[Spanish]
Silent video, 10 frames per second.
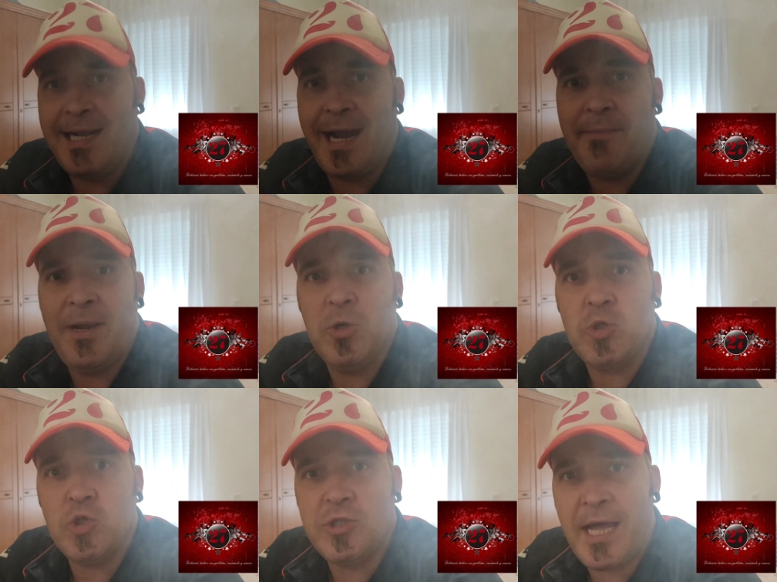El caramelo
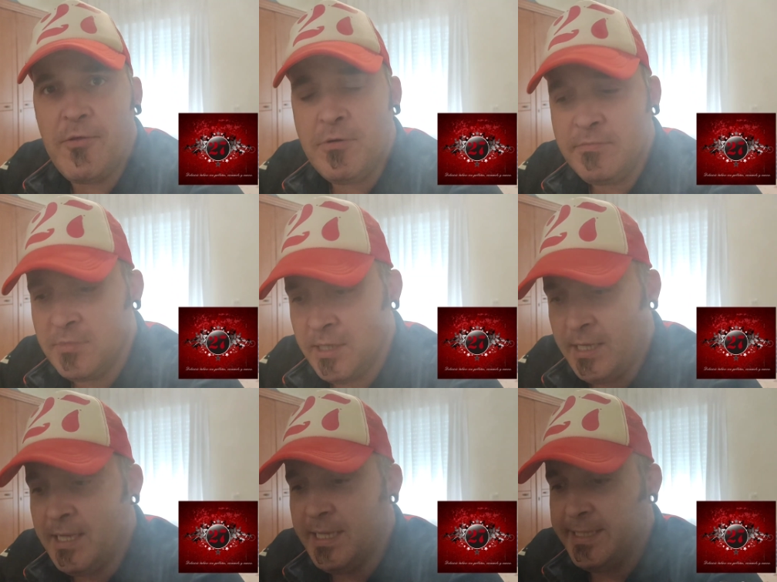tostado
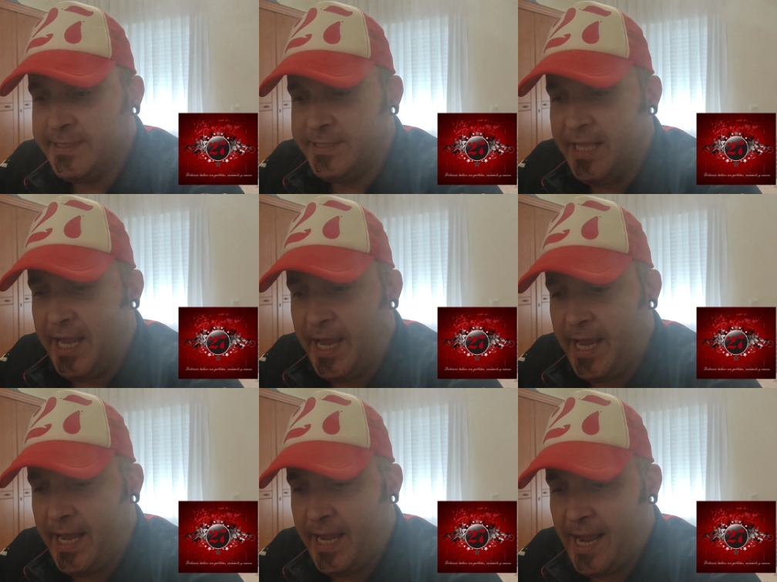
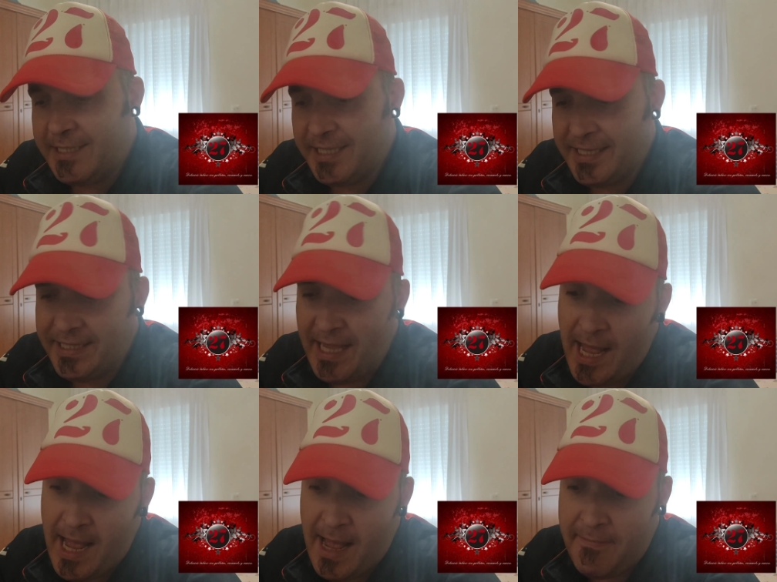de a 70
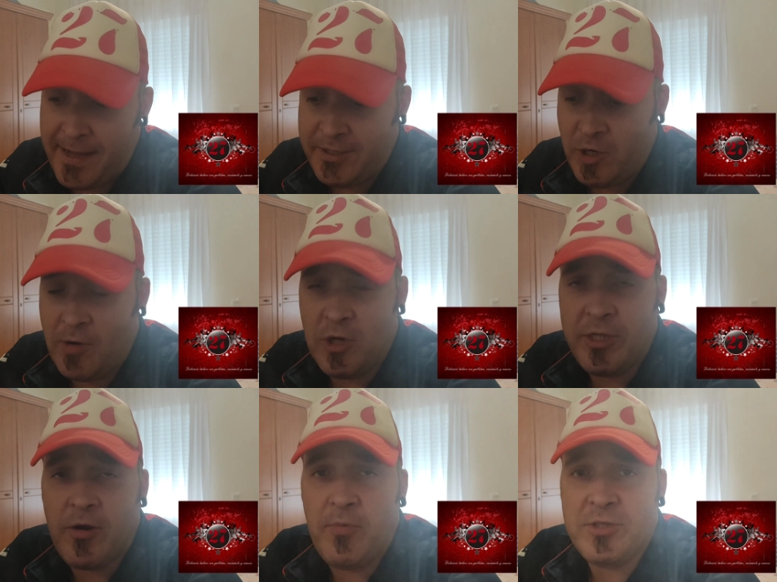vatios como
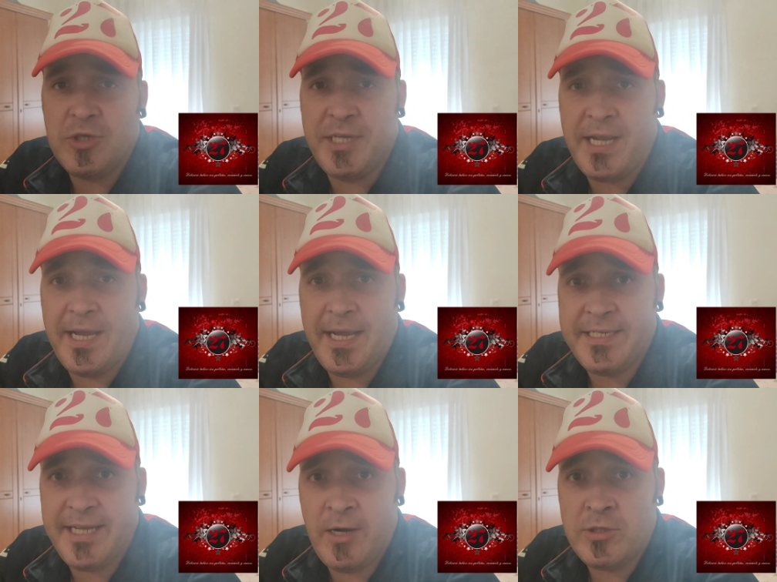lo tengo puesto sí
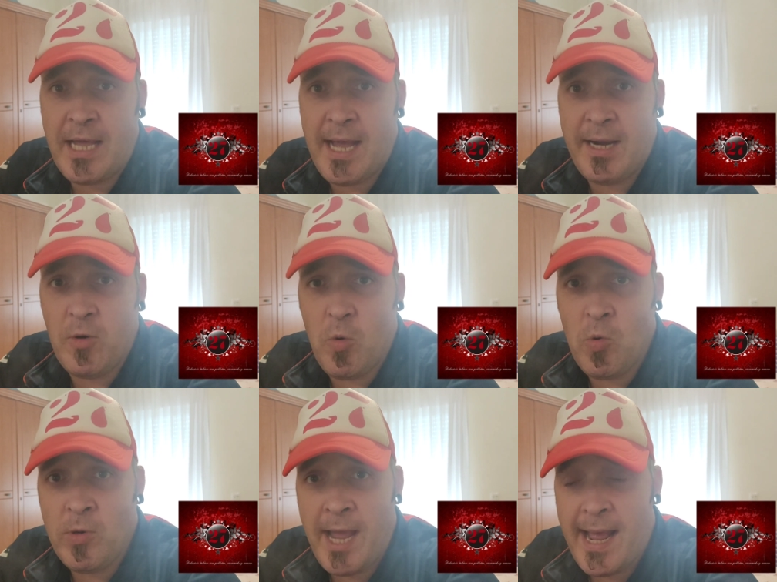que se notan
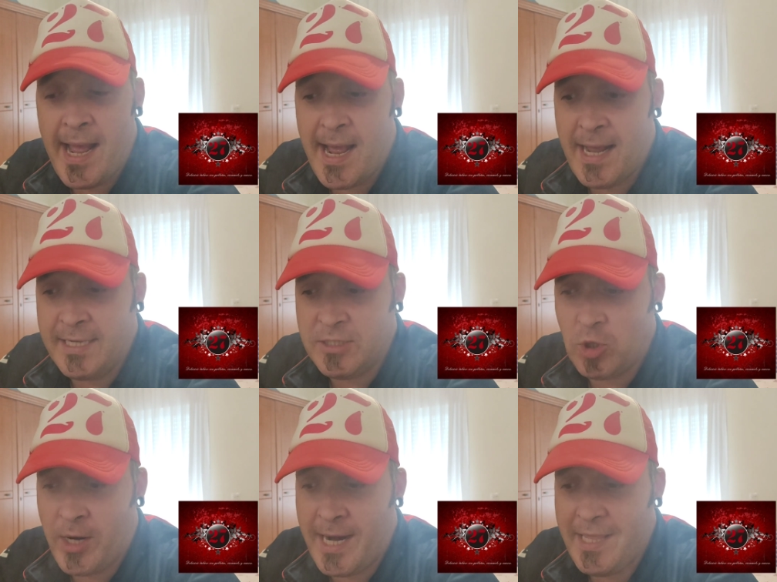
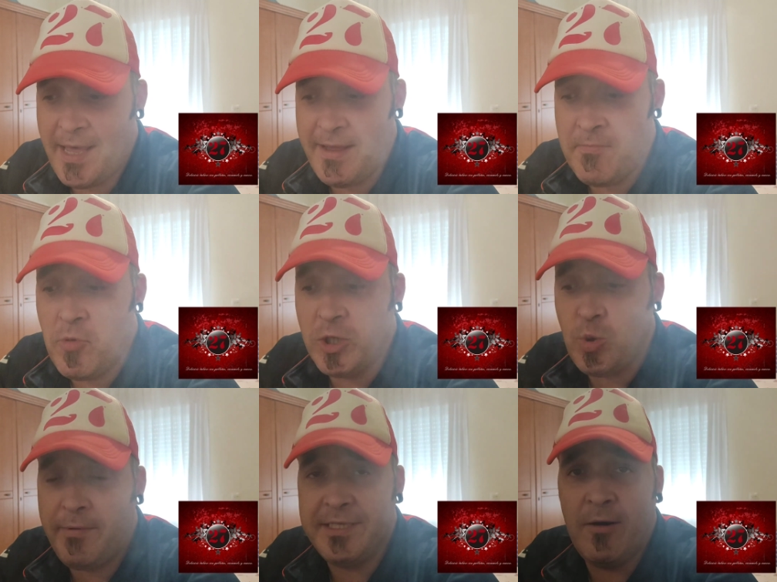unas tonalidades muy
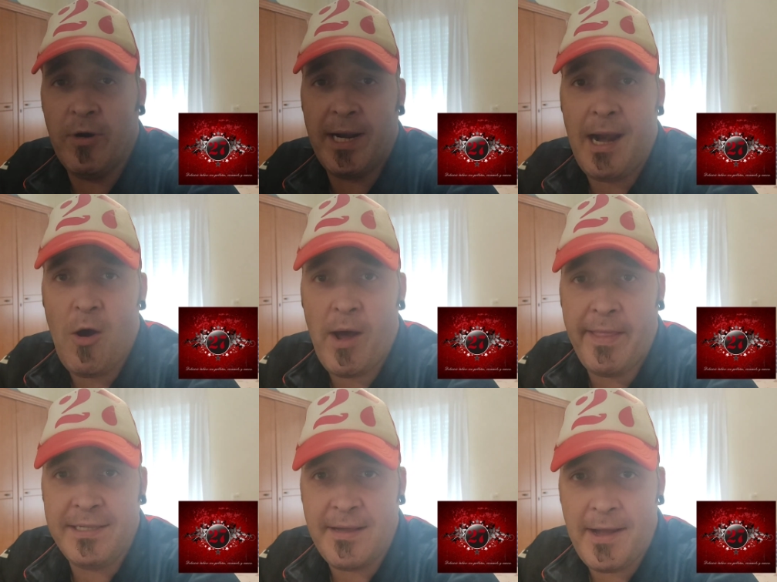suaves de lo que es la
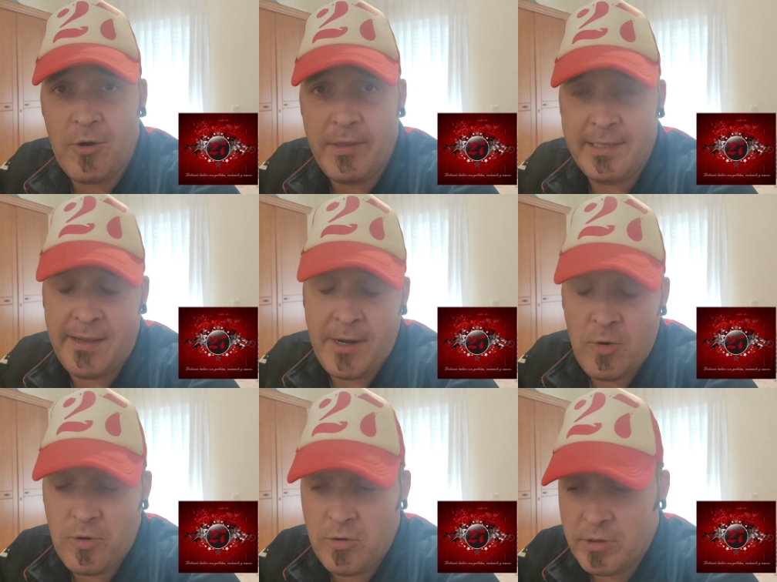hoja del tabaco, del
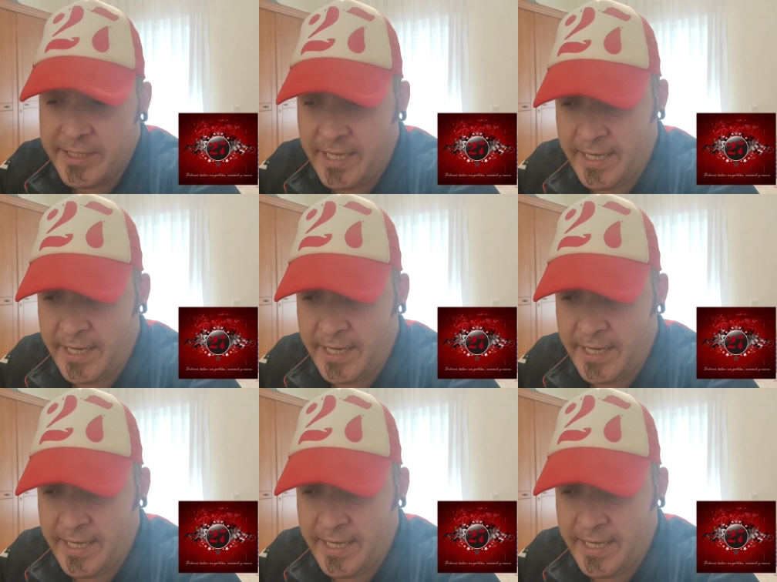tabaco que